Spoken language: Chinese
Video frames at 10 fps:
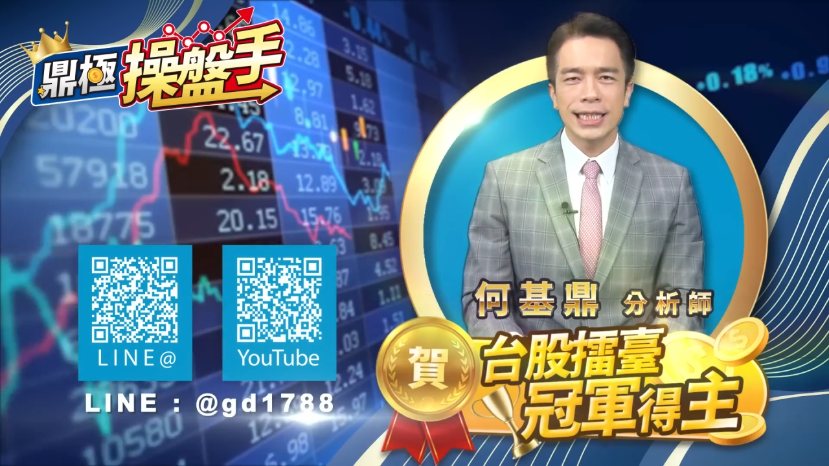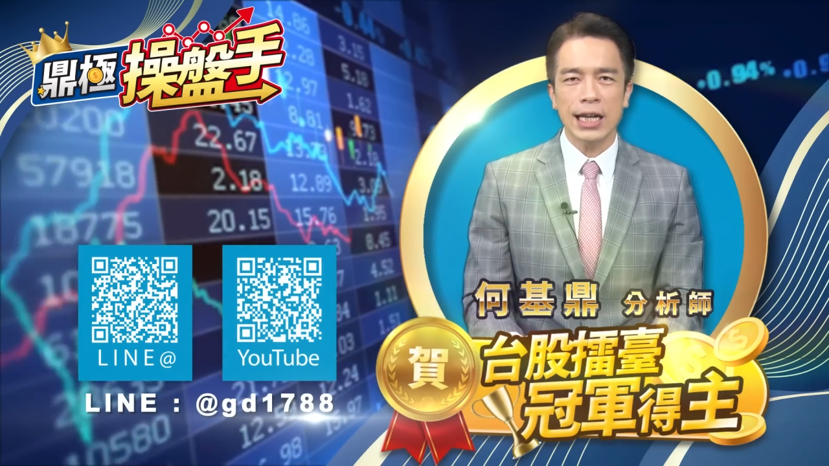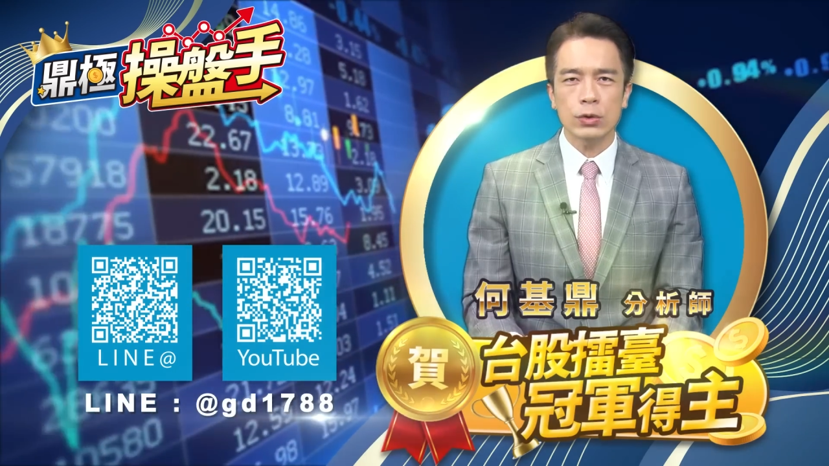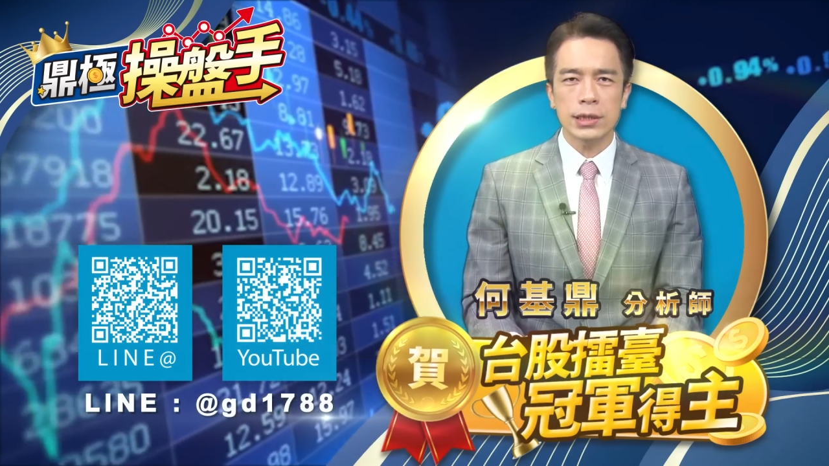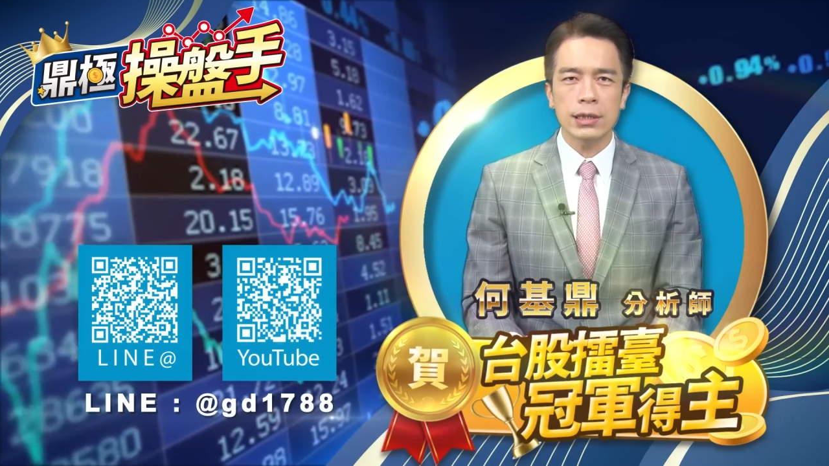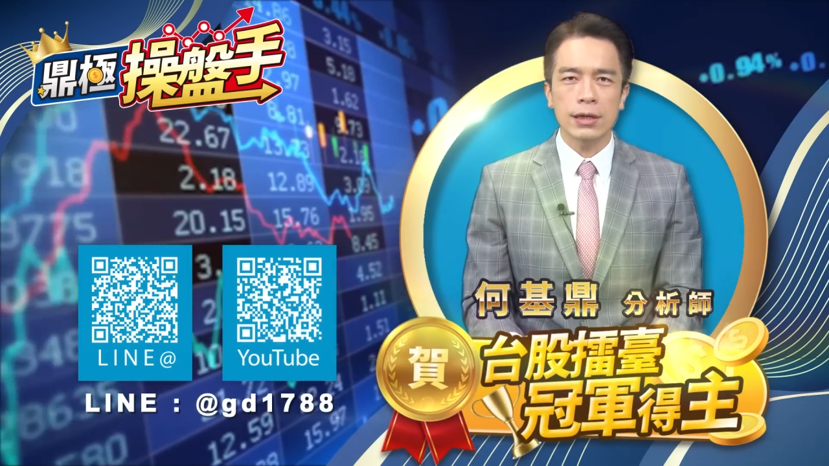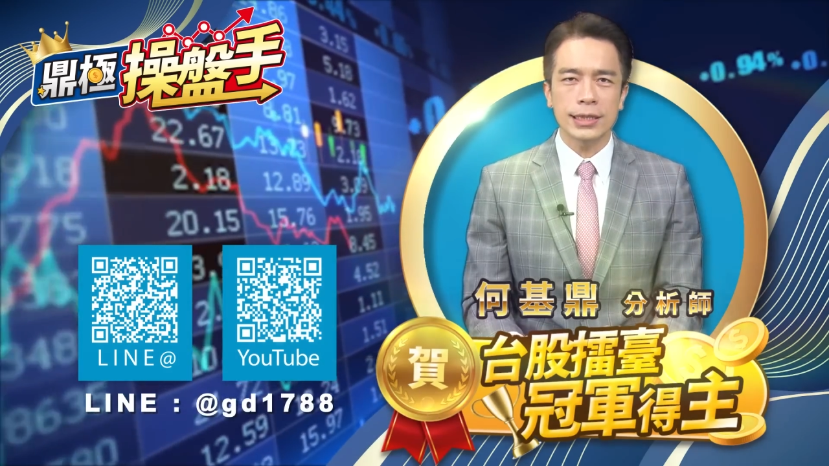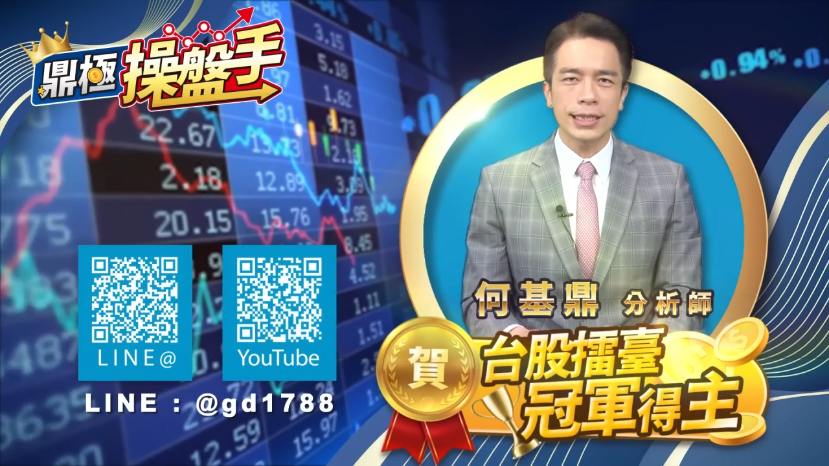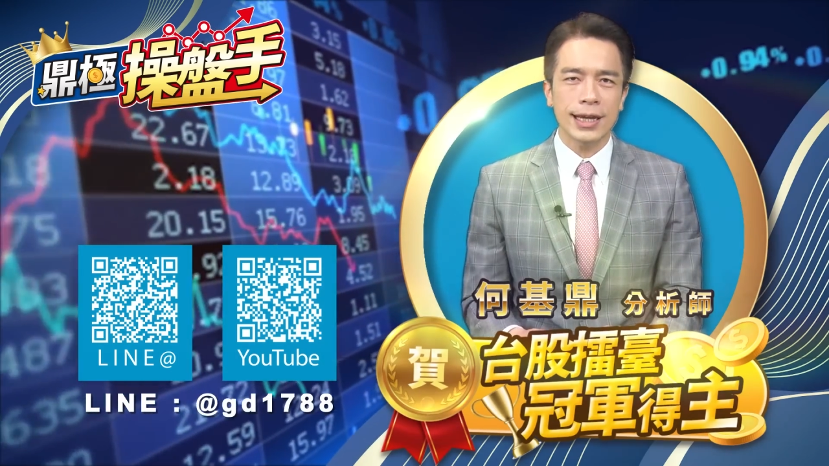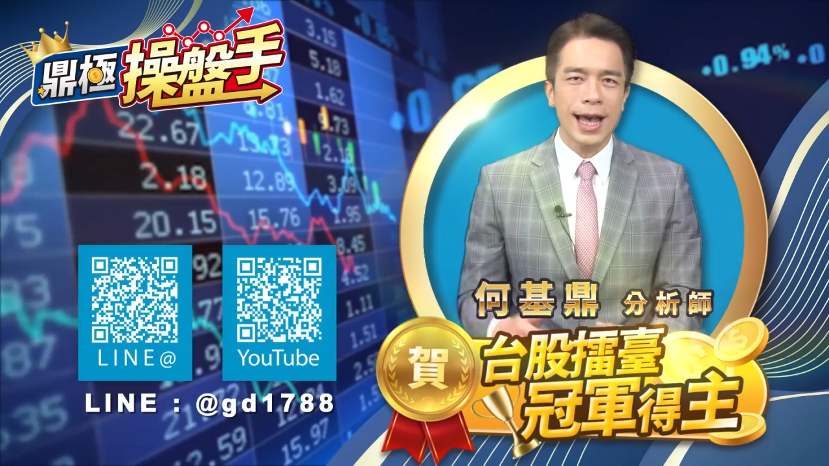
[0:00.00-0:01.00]
加入之
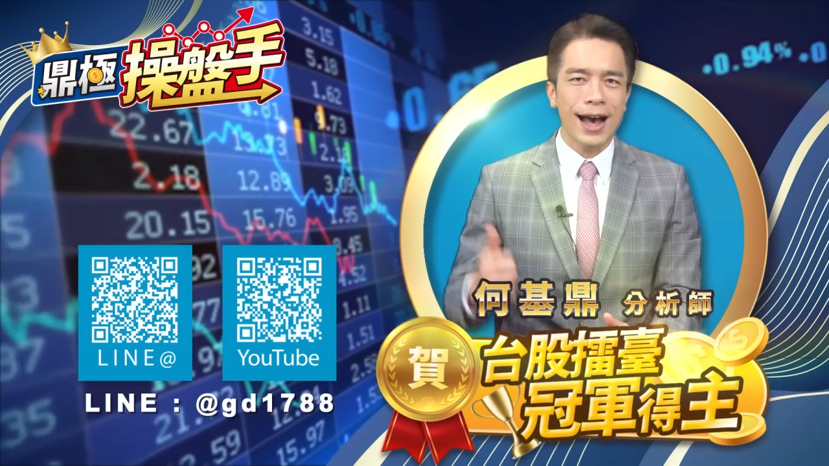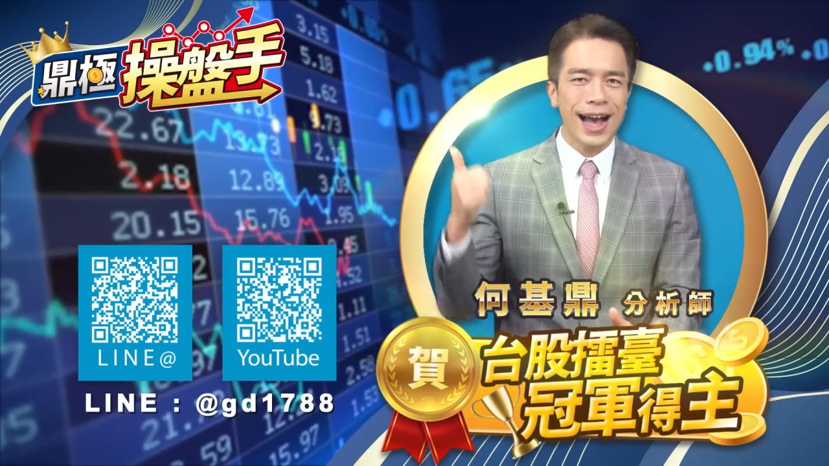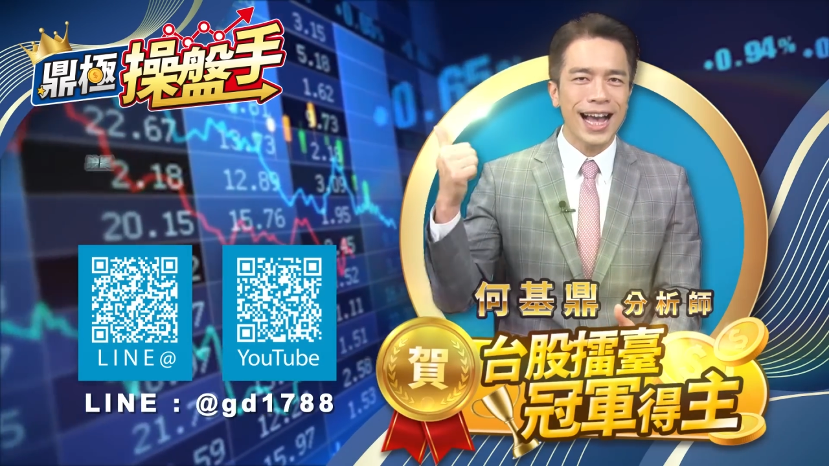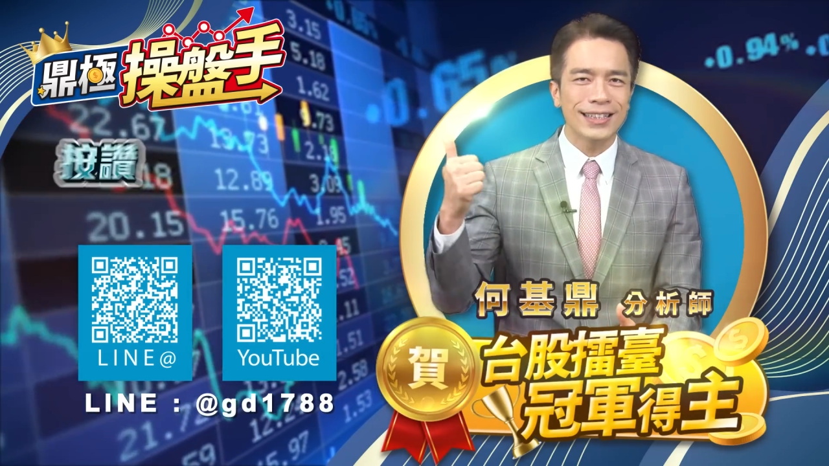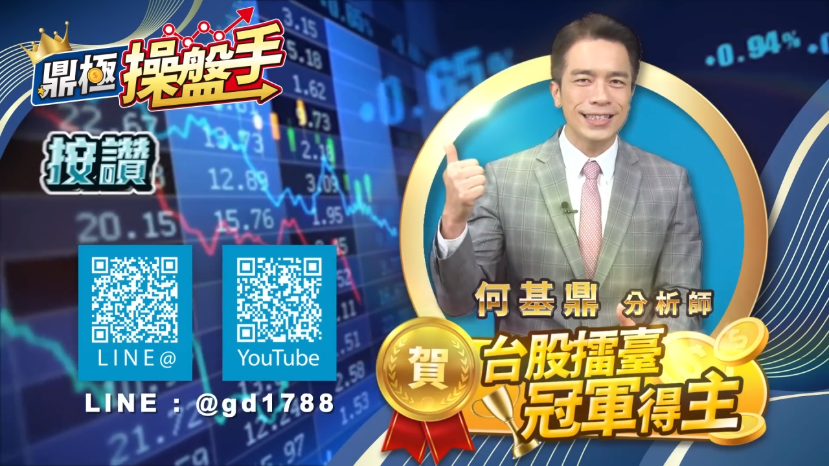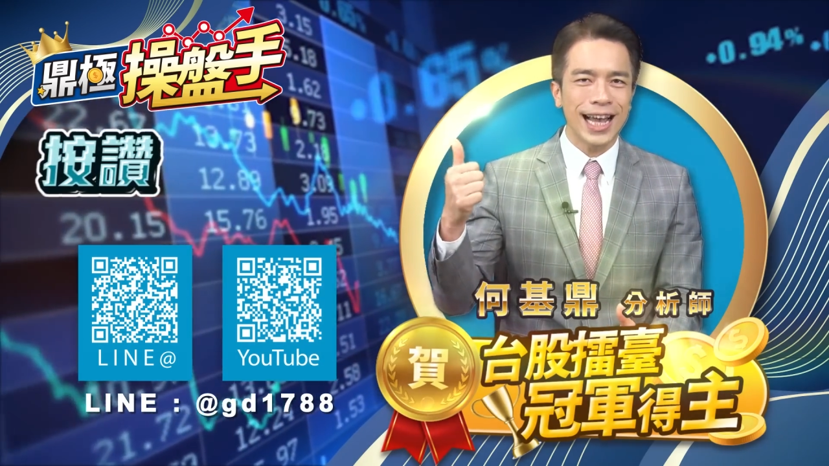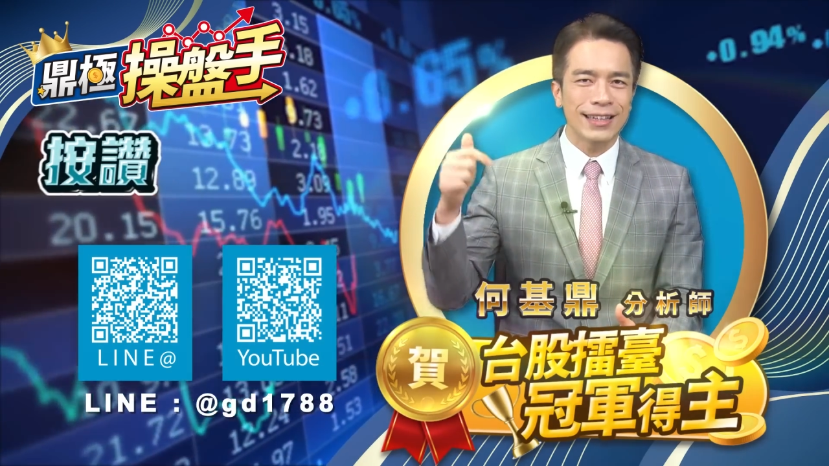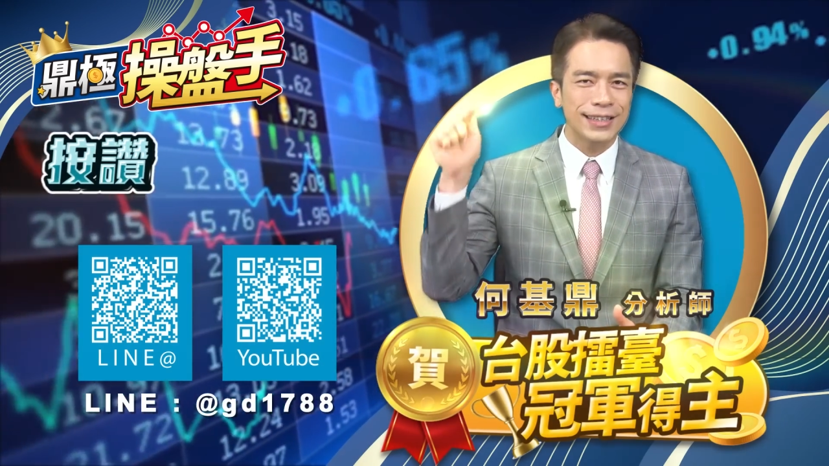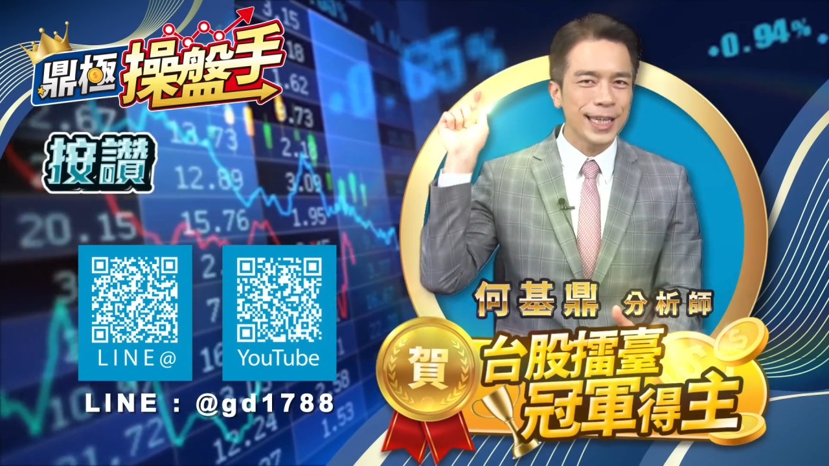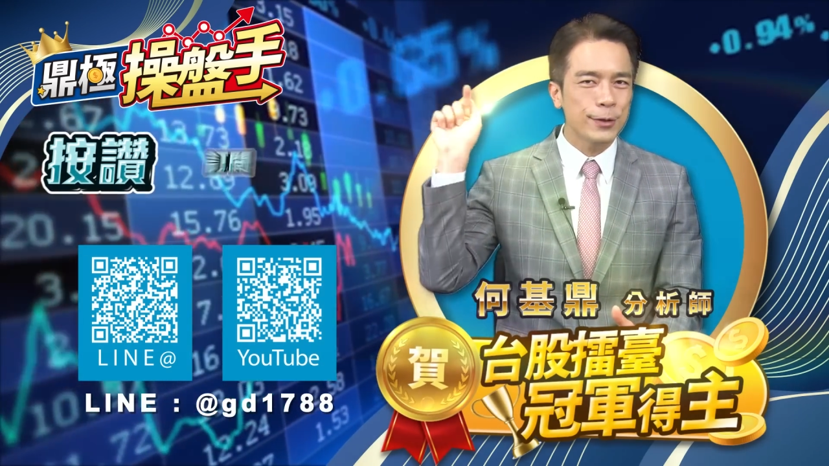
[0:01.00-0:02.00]
后，记得要按赞、